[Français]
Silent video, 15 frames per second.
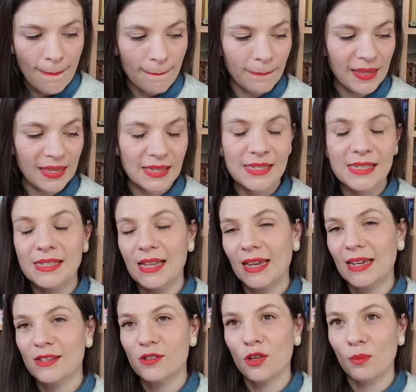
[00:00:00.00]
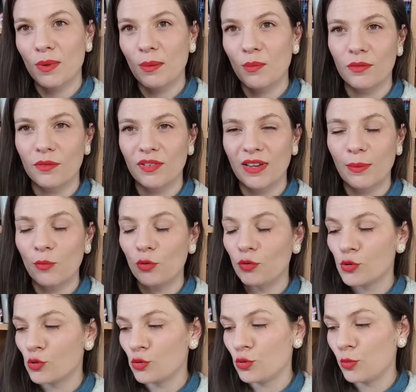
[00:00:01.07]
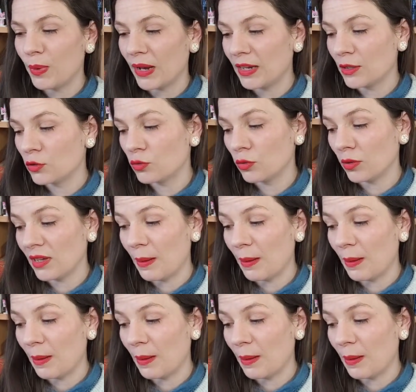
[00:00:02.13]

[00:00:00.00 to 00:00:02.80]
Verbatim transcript: Mais ça reste quand même vraiment une super lecture.